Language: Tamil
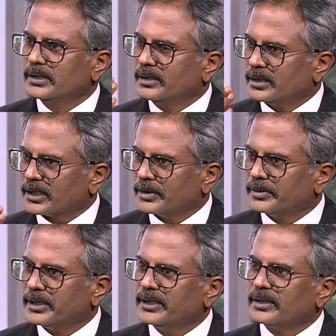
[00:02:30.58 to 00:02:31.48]

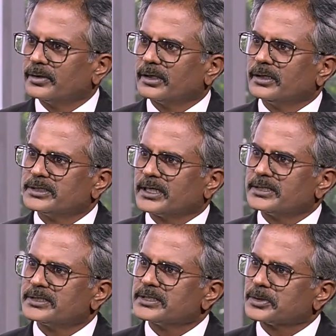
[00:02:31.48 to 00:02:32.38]
ரெக்கவரிக்கு வர
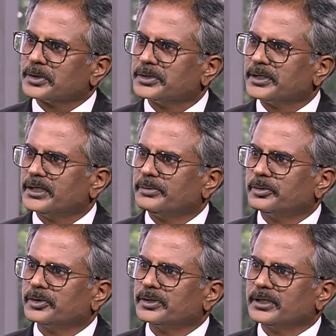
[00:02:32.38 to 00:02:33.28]
சான்சஸ் குறைஞ்சிக்கிட்டே
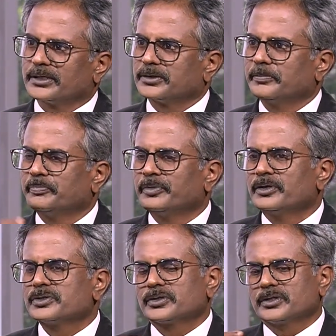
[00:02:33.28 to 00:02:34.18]
போகுதுன்னு அர்த்தம்
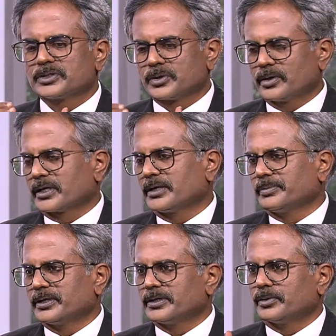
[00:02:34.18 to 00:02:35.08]
ஸோ இந்த ஸ்ட்ரோக்
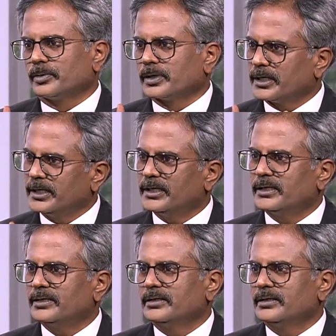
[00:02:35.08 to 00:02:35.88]
ஏற்பட்ட உடனேயே